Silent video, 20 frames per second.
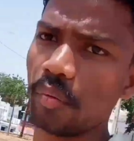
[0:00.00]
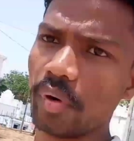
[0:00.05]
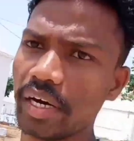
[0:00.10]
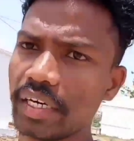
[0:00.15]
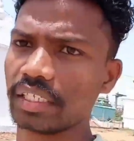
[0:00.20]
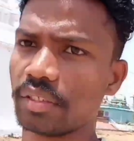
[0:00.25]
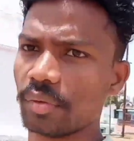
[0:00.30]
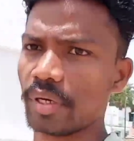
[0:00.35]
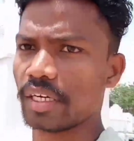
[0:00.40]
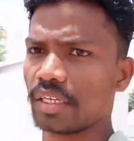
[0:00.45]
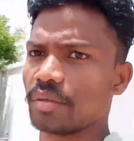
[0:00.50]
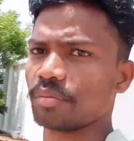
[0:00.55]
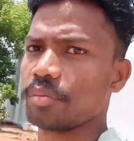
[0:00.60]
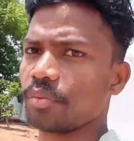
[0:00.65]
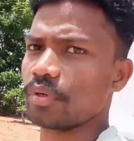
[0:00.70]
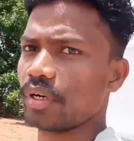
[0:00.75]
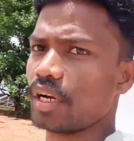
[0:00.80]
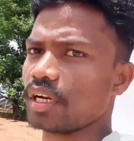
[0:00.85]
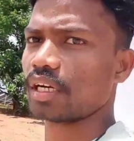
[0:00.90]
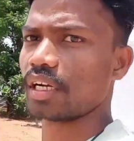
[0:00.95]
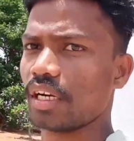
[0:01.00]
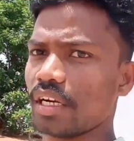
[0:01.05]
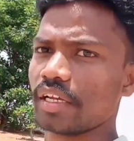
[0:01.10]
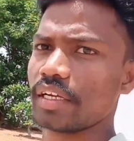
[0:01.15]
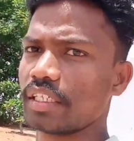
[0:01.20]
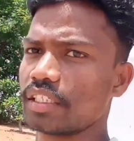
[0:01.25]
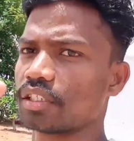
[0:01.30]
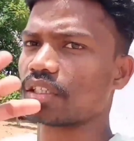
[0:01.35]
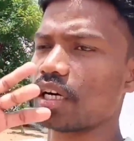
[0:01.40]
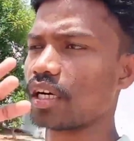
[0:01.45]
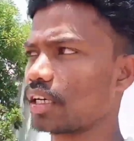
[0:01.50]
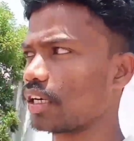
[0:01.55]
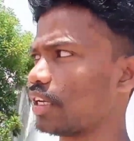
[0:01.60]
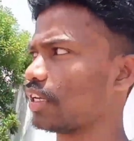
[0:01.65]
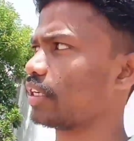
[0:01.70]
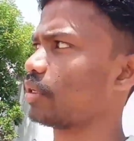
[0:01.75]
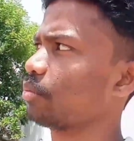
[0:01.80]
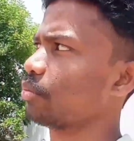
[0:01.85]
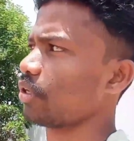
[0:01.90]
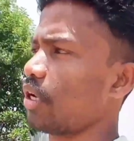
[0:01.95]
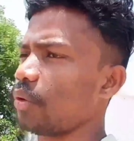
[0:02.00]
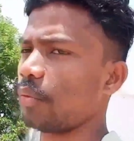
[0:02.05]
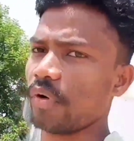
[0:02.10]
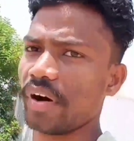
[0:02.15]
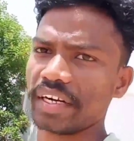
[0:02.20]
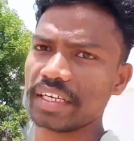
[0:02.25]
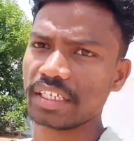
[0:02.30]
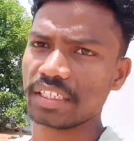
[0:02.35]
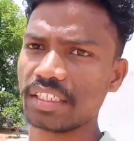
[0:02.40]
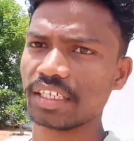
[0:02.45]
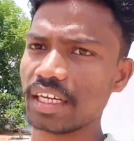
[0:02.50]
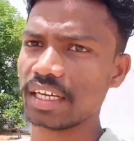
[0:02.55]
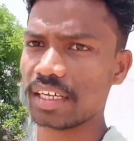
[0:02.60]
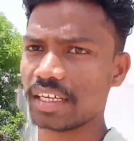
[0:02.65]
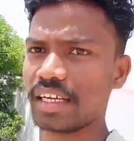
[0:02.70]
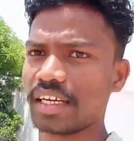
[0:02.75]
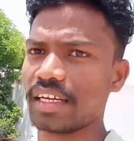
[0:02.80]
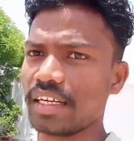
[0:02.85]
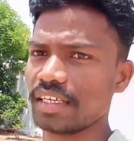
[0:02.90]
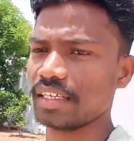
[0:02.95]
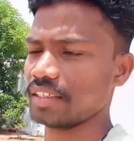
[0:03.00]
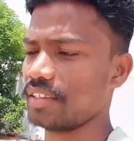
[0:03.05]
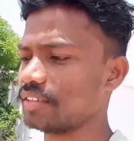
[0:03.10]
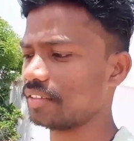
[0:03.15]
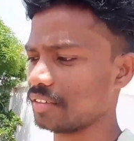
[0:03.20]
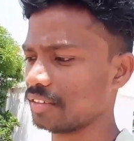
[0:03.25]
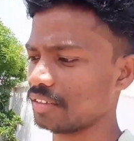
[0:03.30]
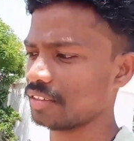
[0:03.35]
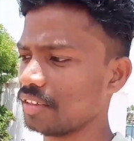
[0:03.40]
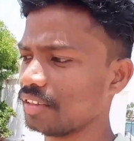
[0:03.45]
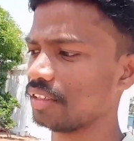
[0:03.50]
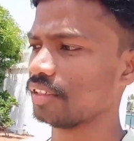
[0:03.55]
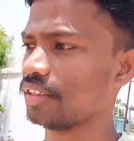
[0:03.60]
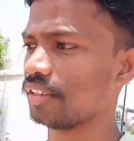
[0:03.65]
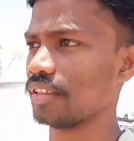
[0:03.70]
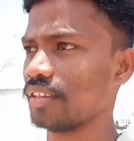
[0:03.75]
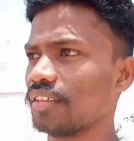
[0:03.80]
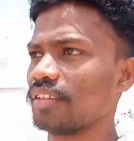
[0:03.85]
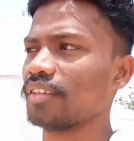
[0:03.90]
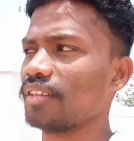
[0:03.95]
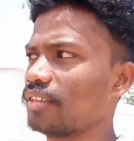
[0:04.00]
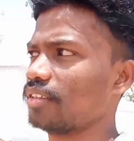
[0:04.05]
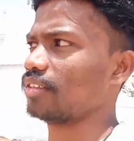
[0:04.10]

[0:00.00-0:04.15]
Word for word: रहा हूँ अभी ये रहा जो मंदिर है जो छोटा छोटा बन गया उसका